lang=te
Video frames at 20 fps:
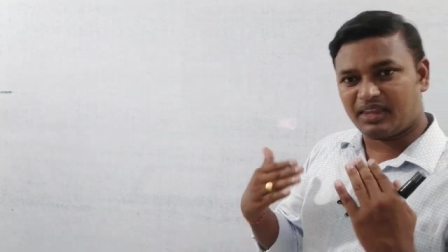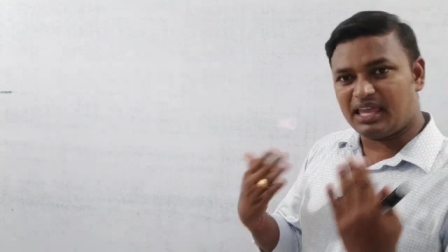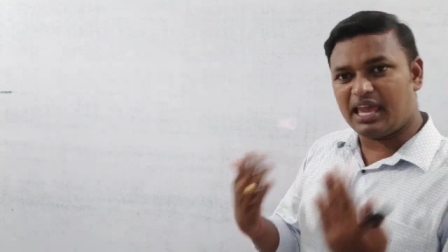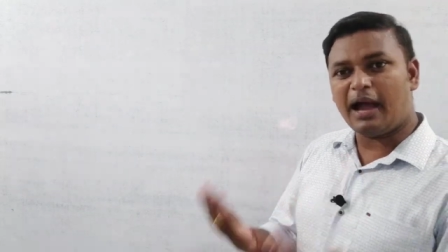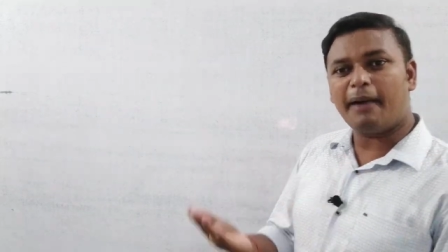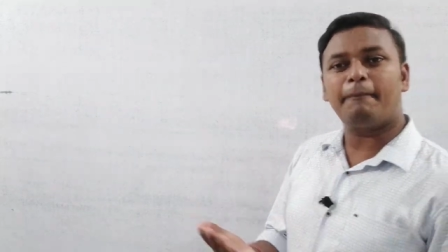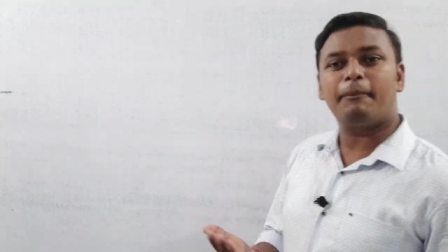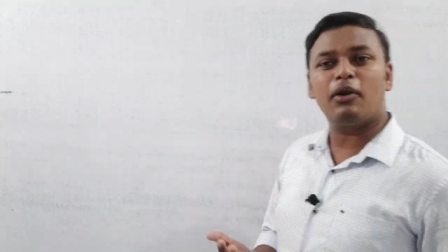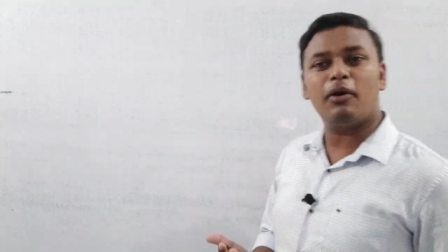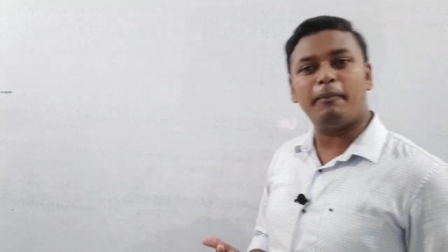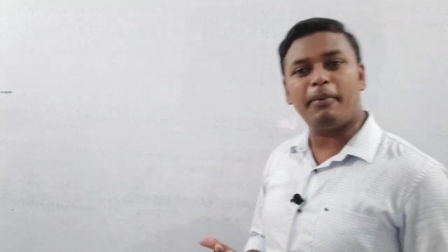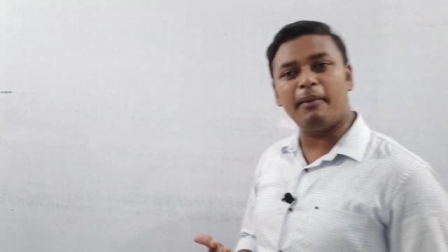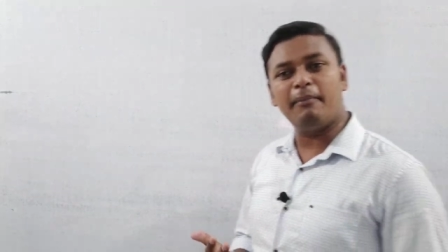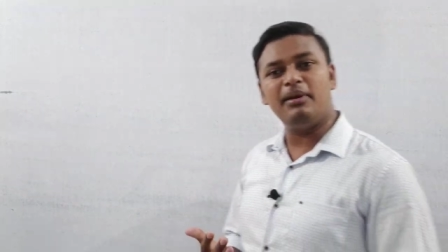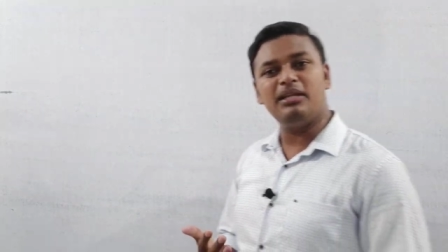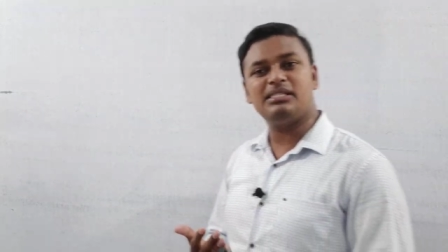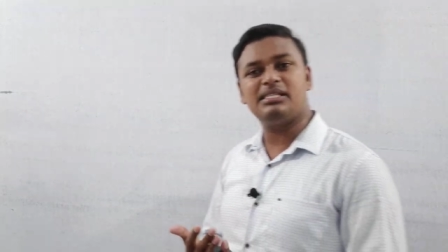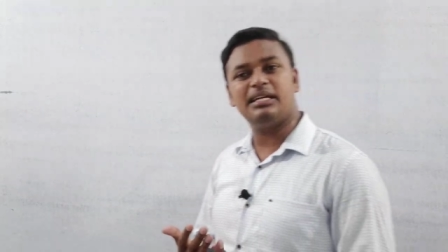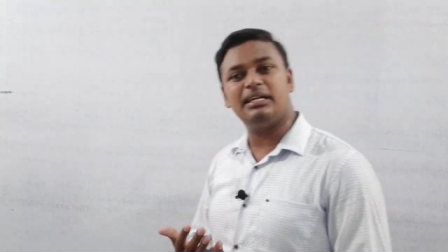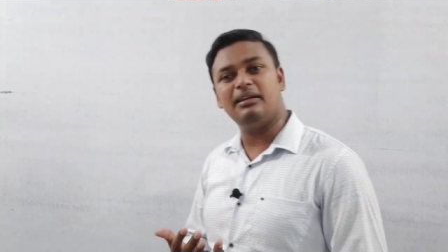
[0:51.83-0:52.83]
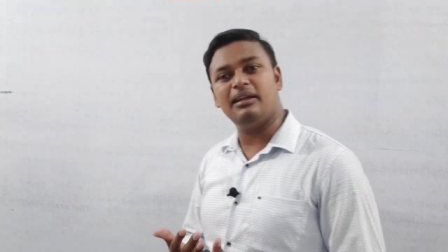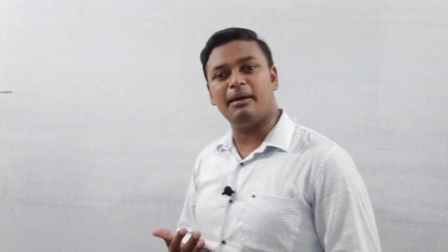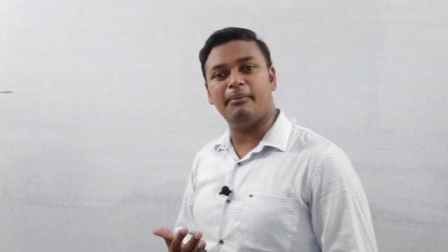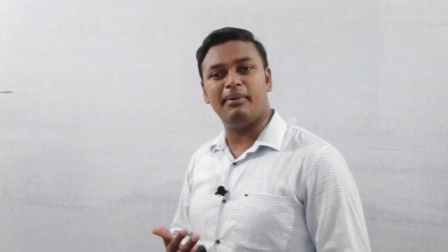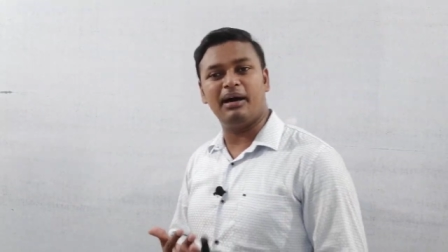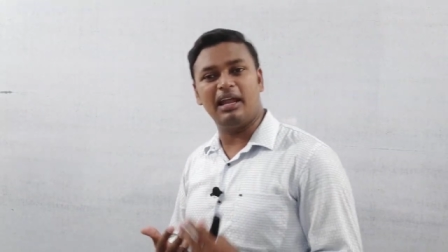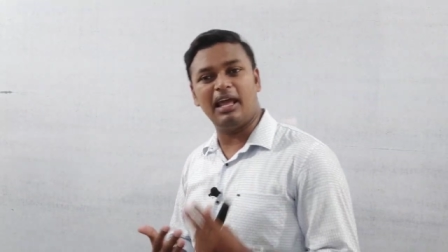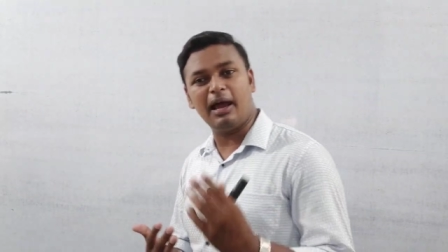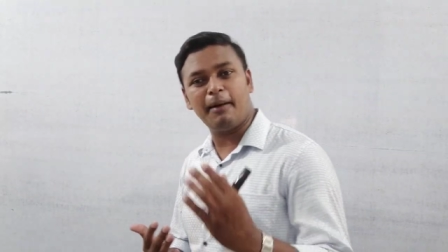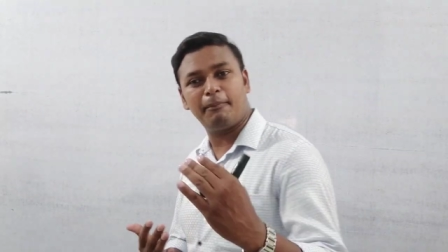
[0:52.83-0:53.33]
యాప్లో పబ్లిసిటీ
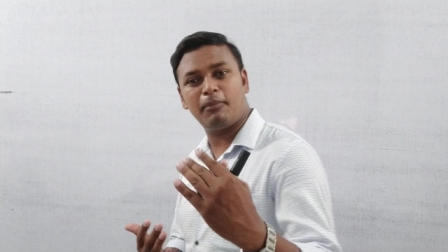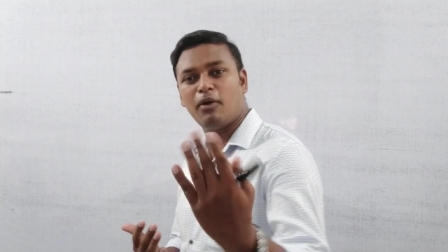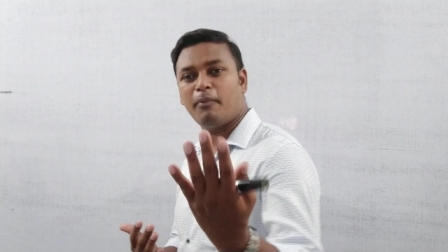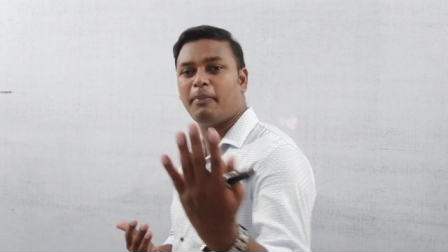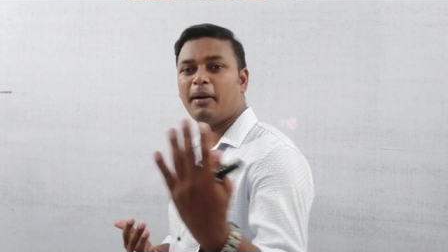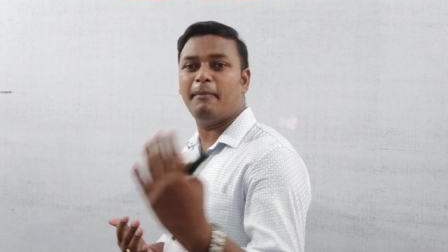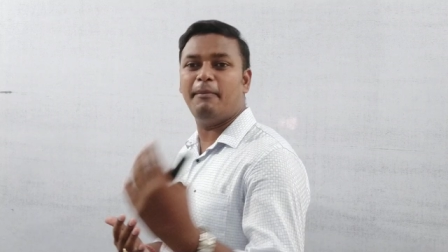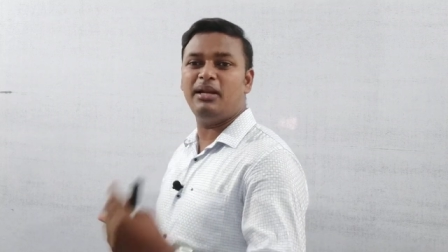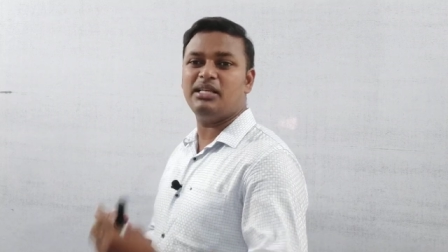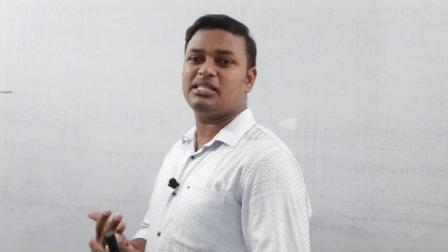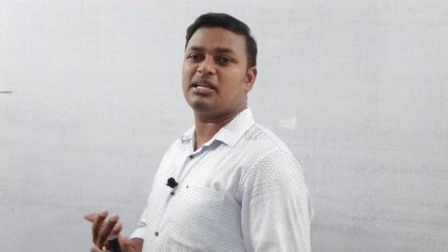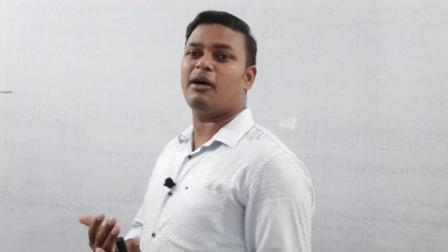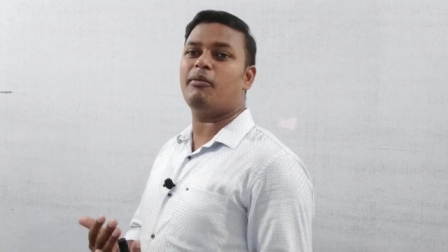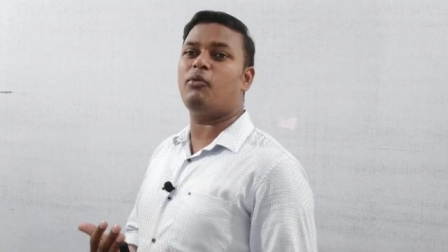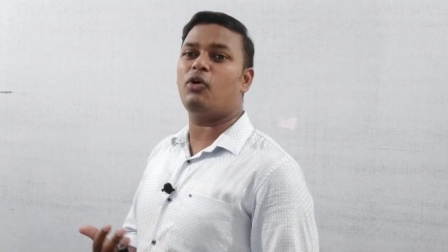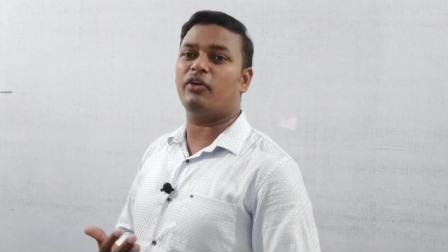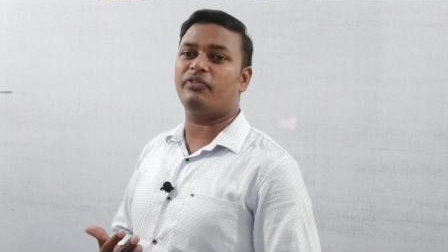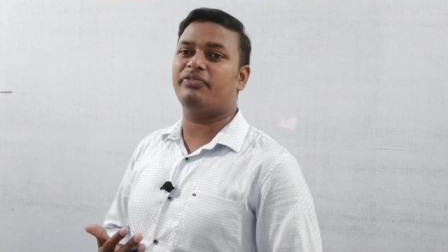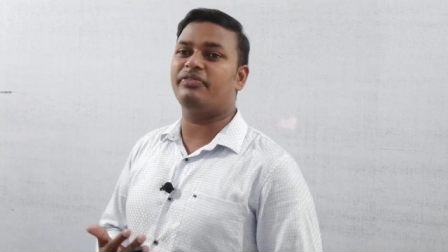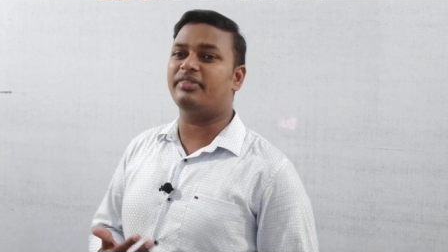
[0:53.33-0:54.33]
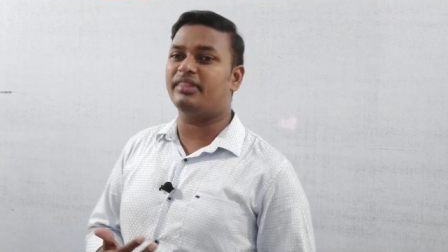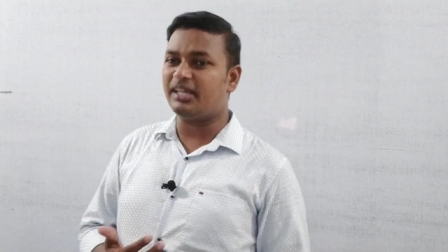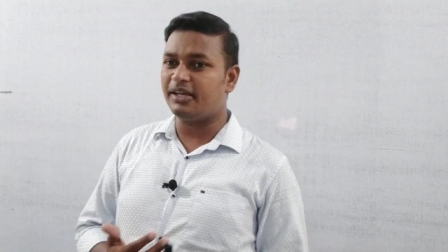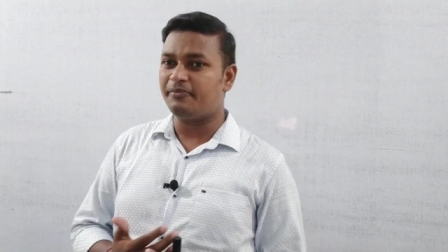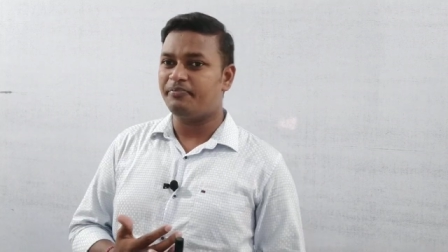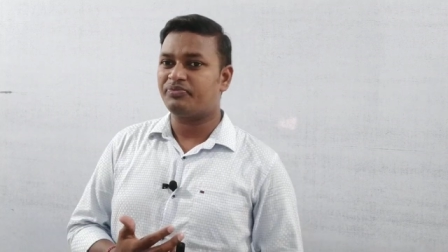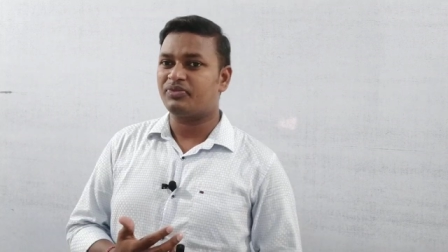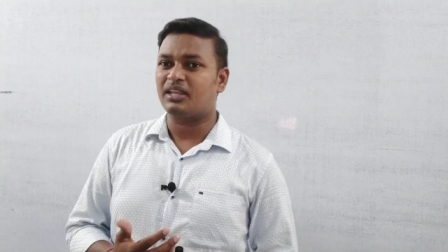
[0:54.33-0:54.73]
మన యాప్లో పబ్లిష్ అవబోతుంది